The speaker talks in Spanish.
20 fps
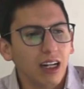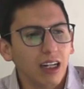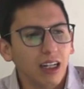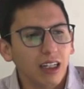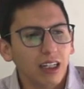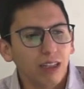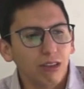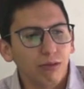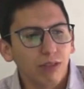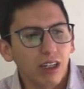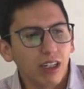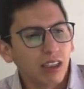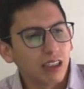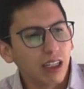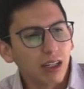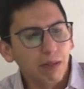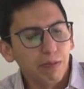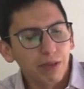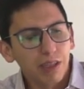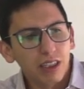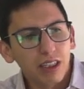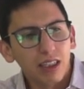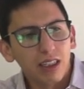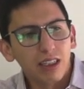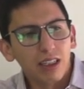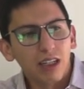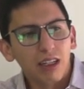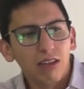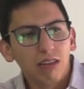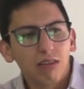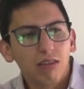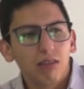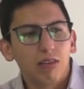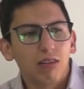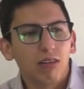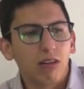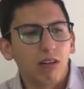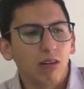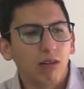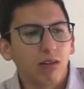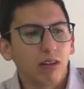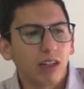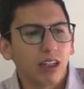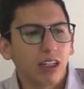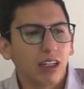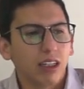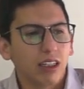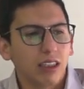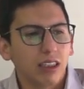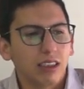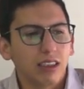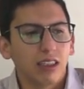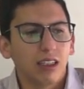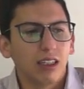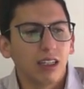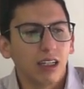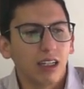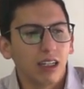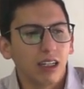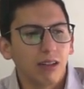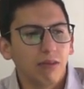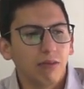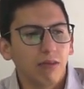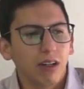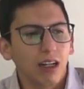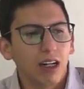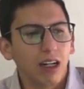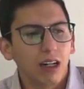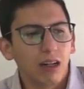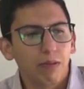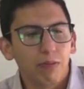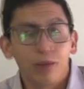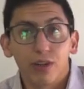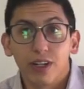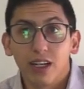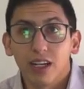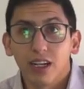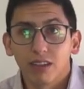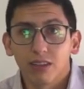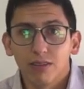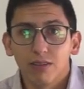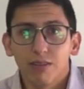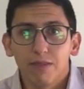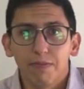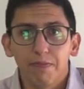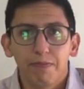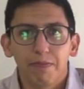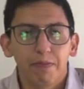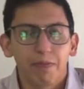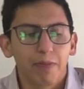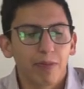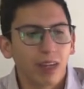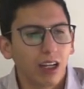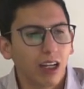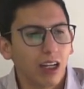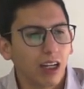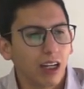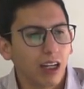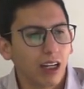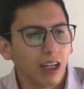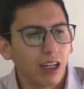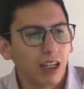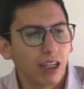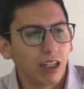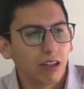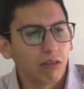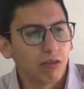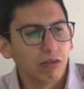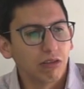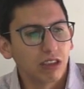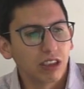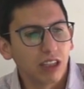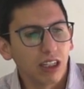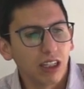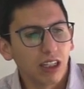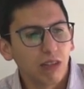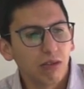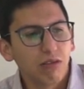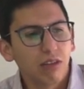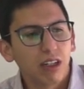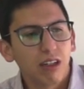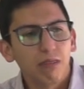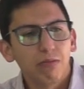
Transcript: Les voy a estar presentando lo que es el proyecto. Eh, consta de una